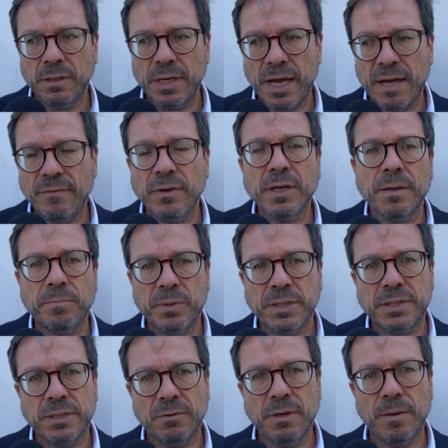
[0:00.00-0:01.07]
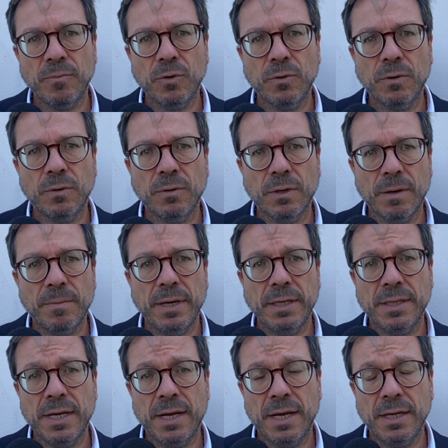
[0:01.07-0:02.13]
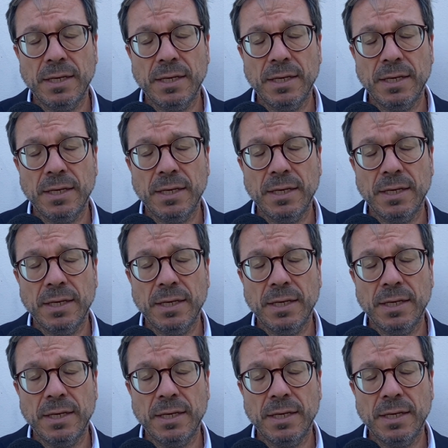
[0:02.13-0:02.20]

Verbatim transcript: chiave che perseguiamo oramai da